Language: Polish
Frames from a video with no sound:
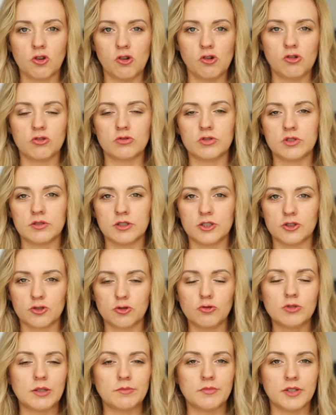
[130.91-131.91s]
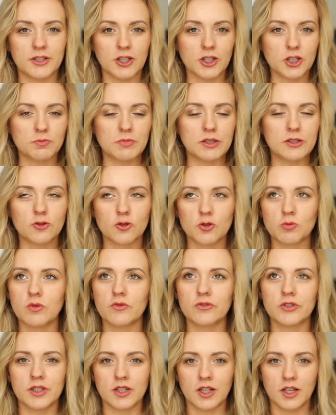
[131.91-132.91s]
to rzutem na taśmę
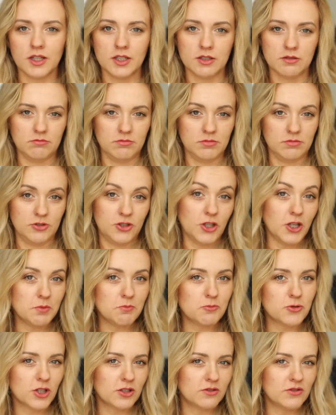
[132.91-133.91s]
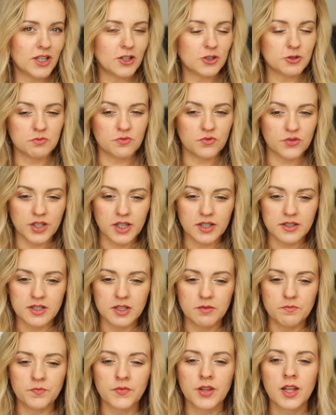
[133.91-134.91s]
dosłownie na dzień przed naszym
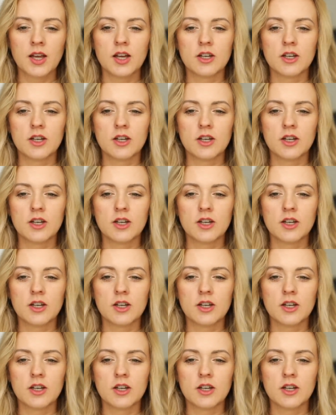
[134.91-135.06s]
wyjazdem